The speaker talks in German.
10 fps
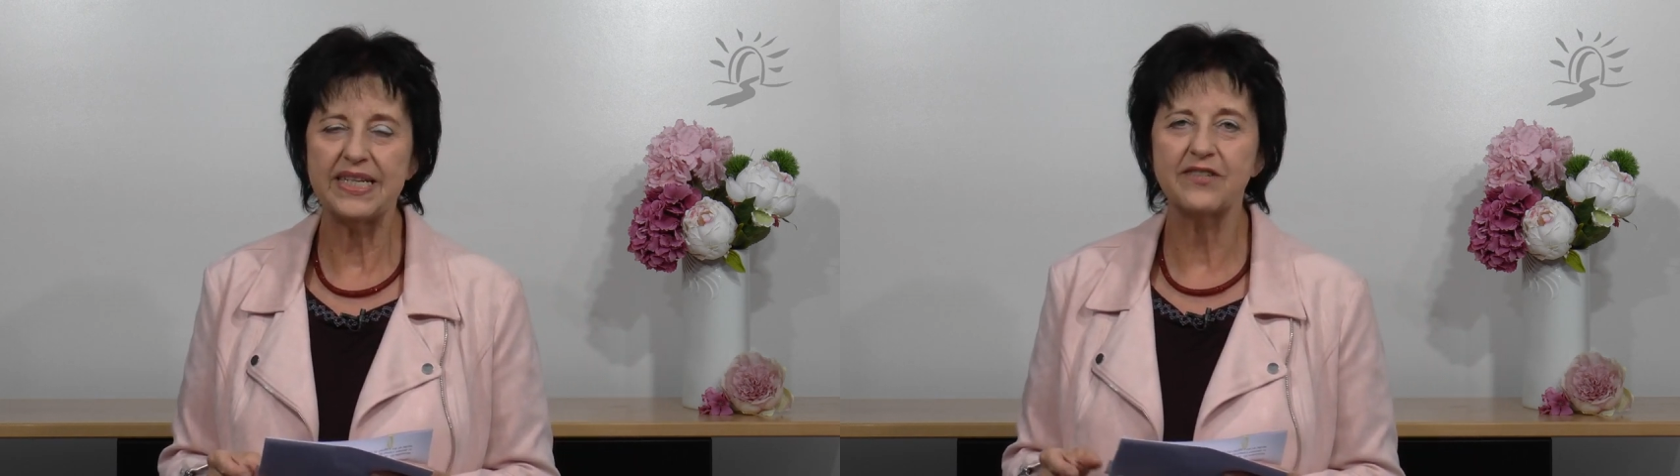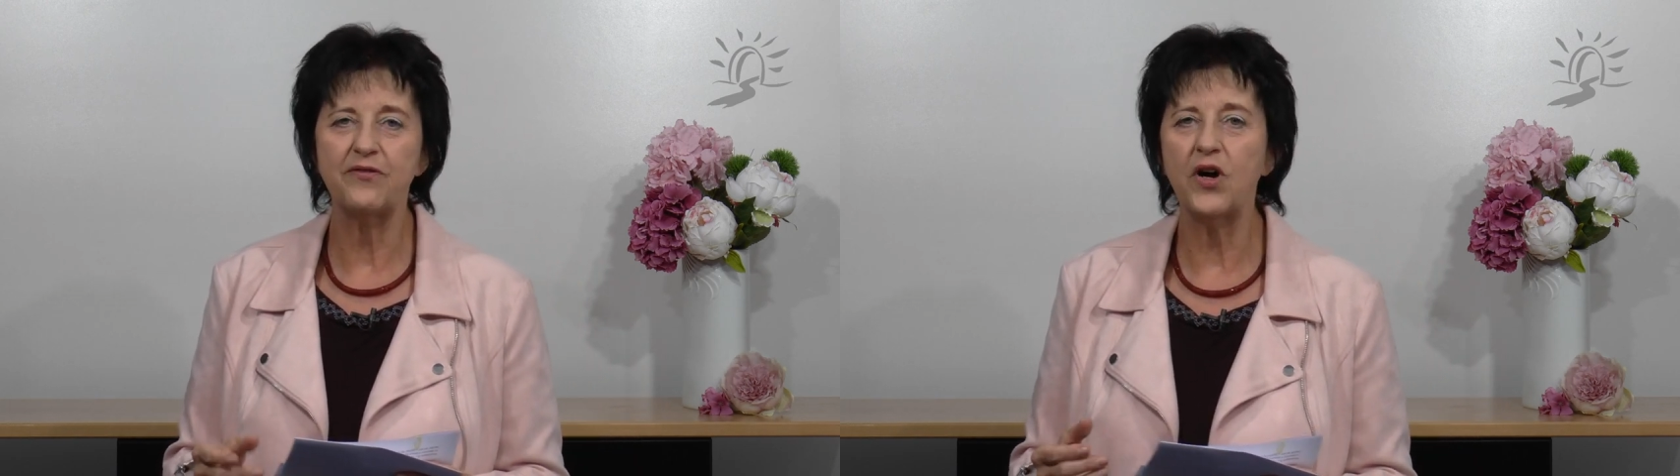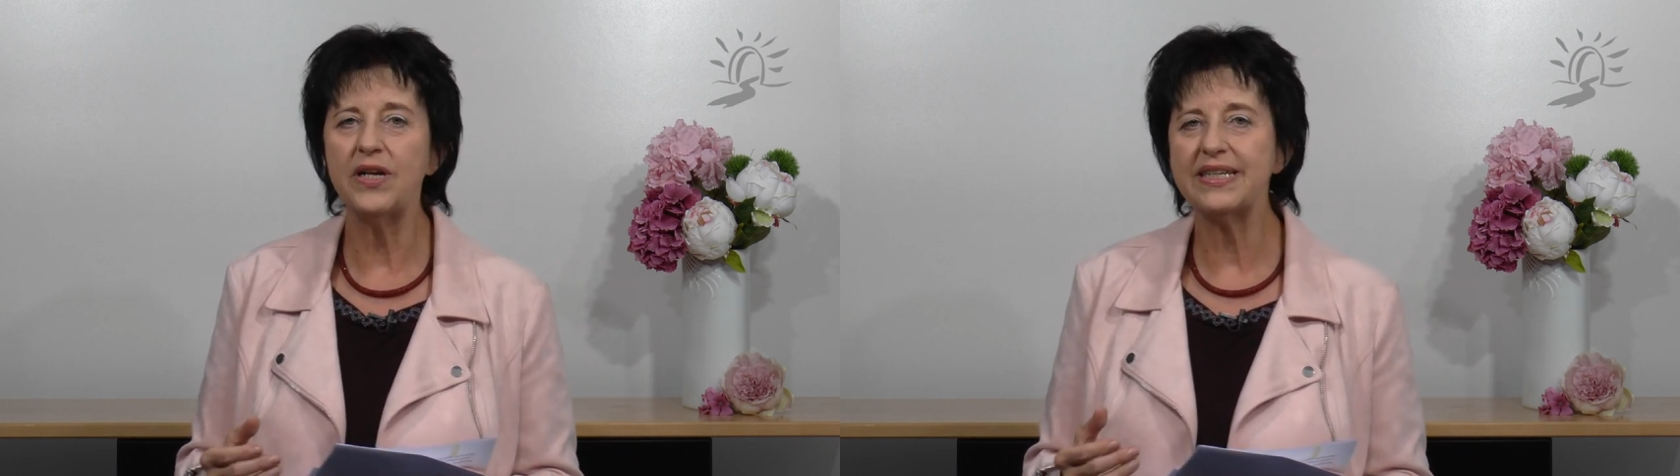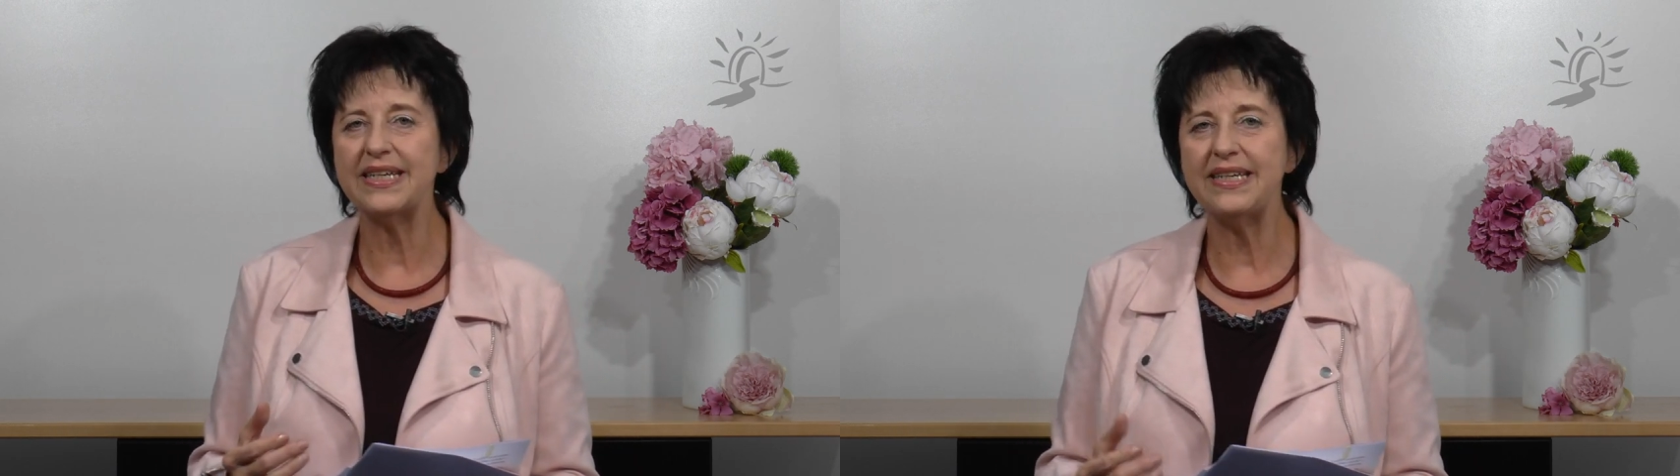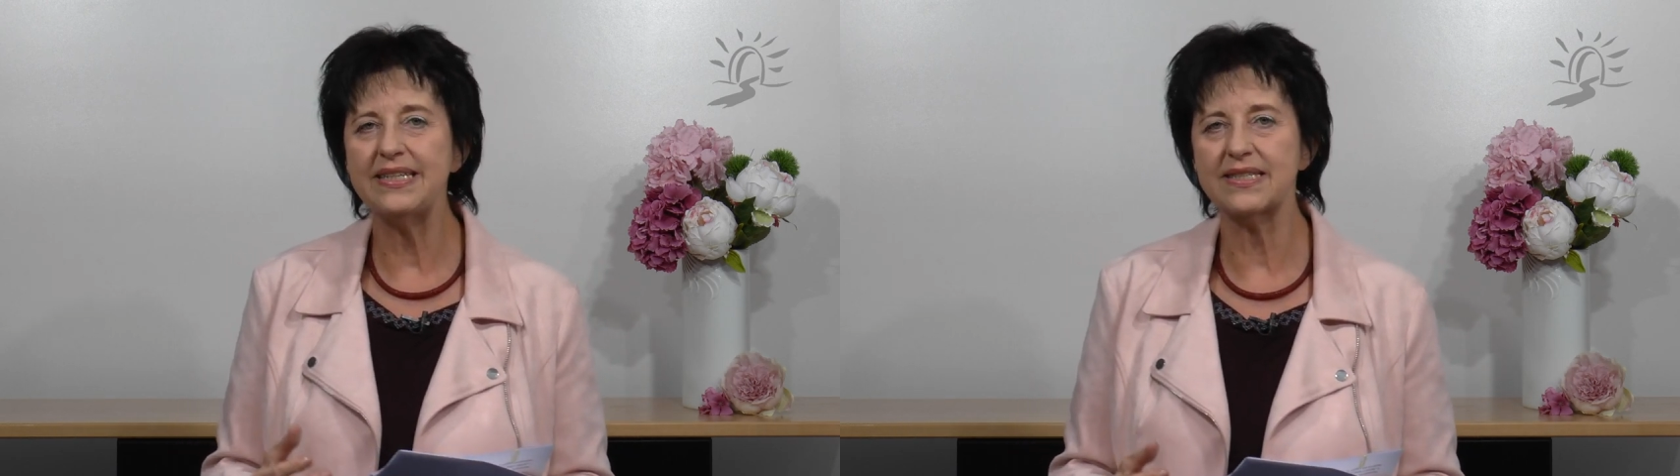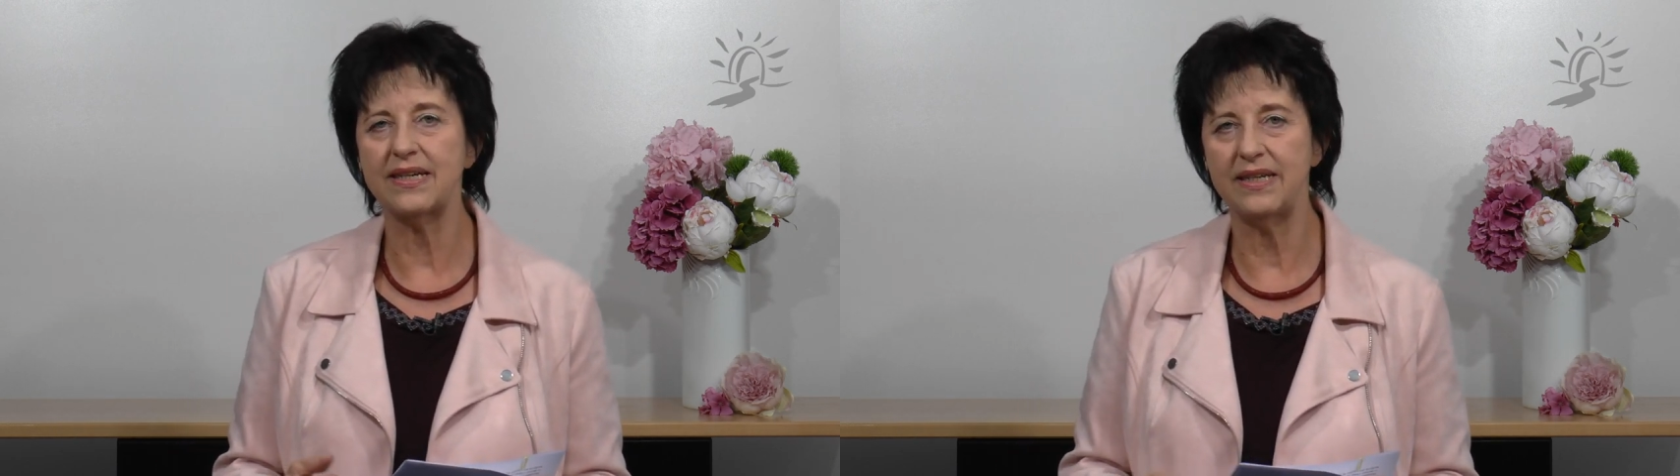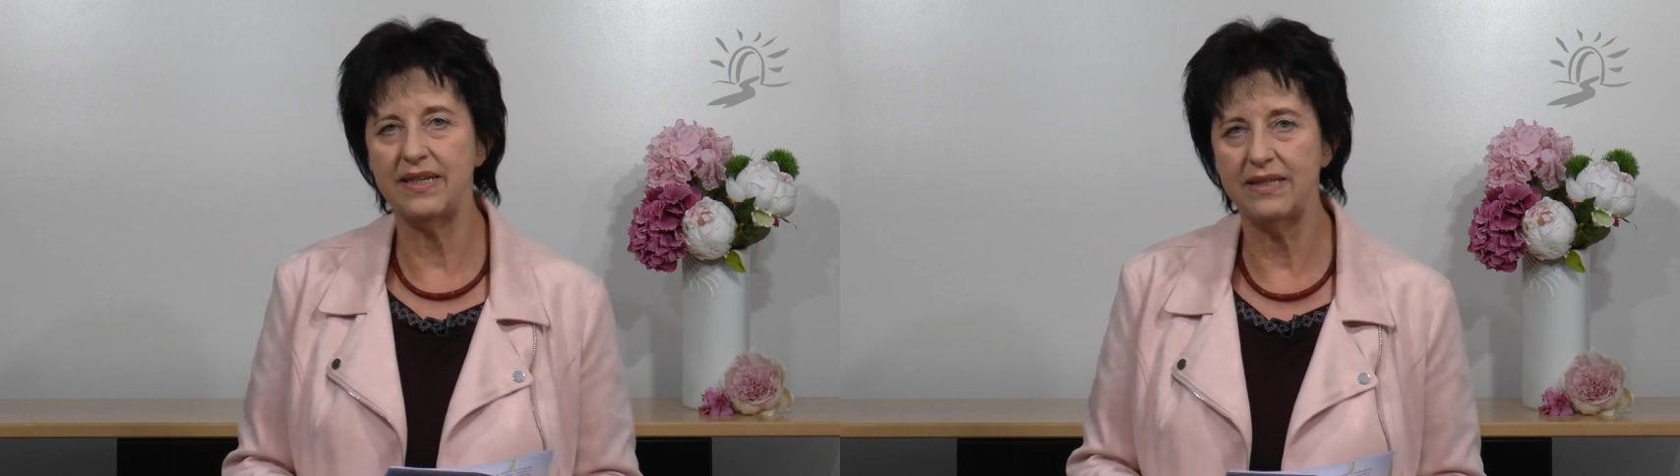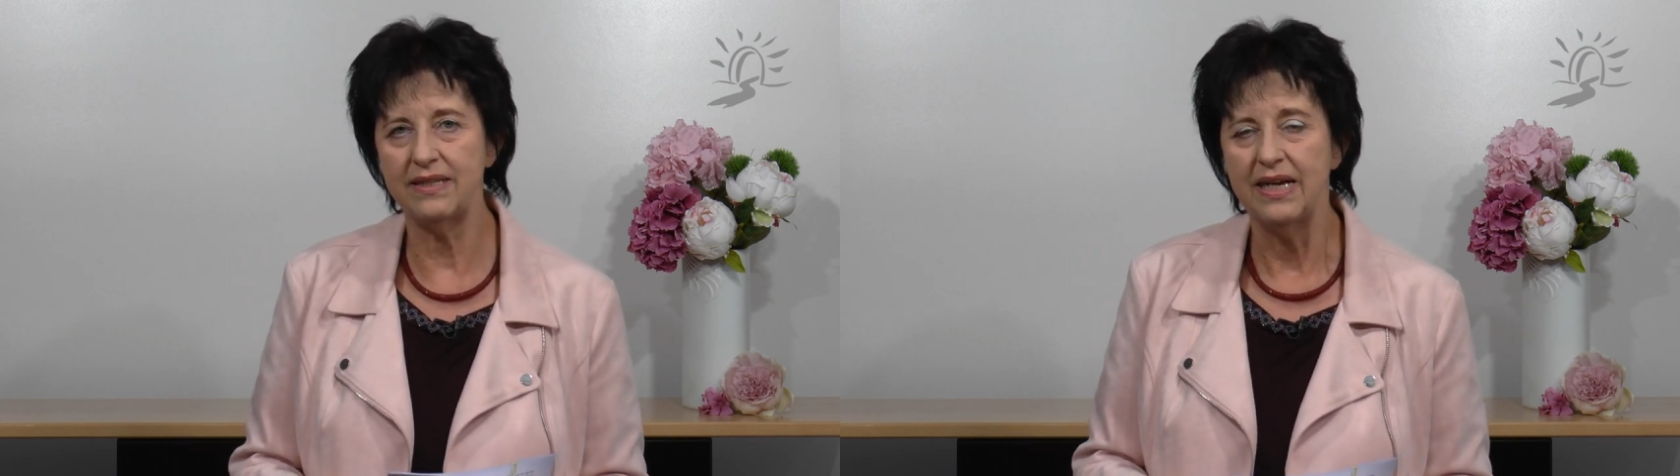das Volk
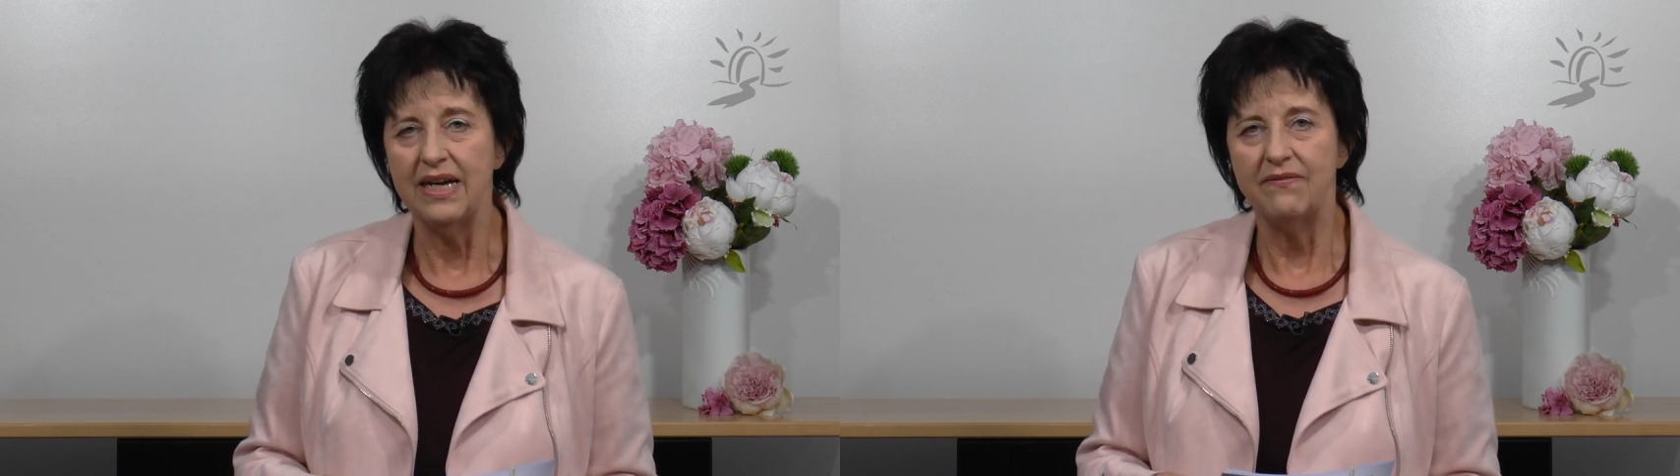Israel,